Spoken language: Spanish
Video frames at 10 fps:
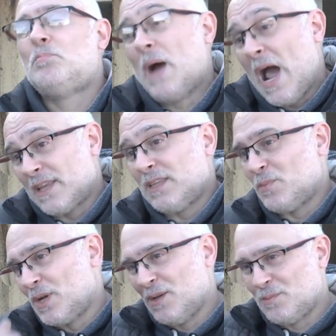
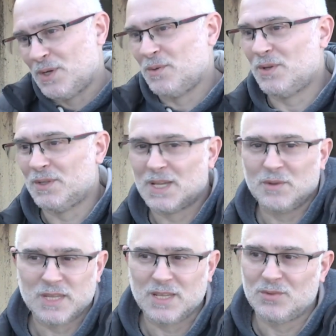parte, porque bueno,
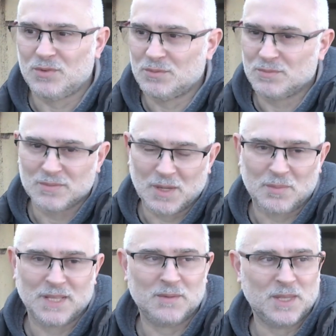Biblioteca Vigil fue un
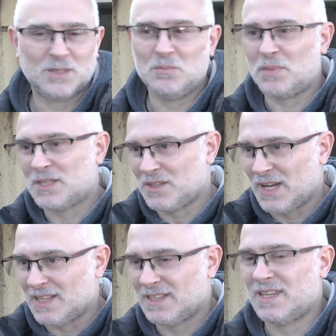emprendimiento
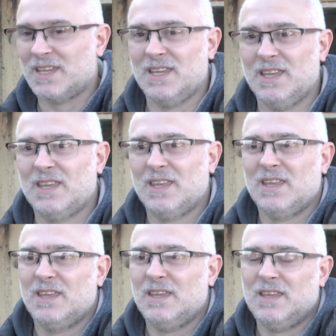impresionante que
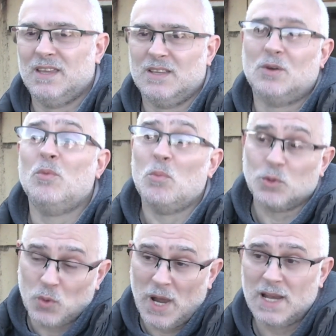eh, como
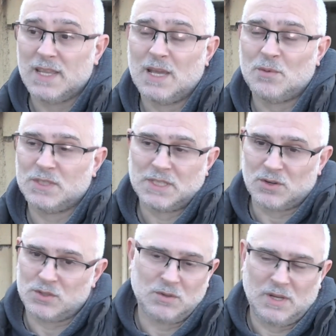mutual, digamos,
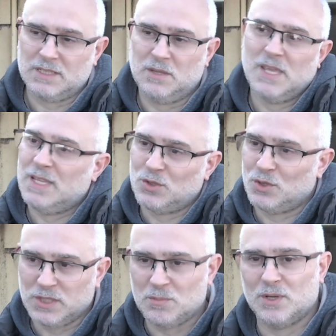desarrolló actividad de
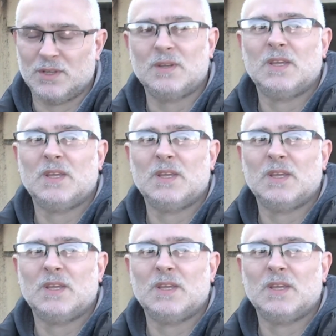todo tipo. ¿no?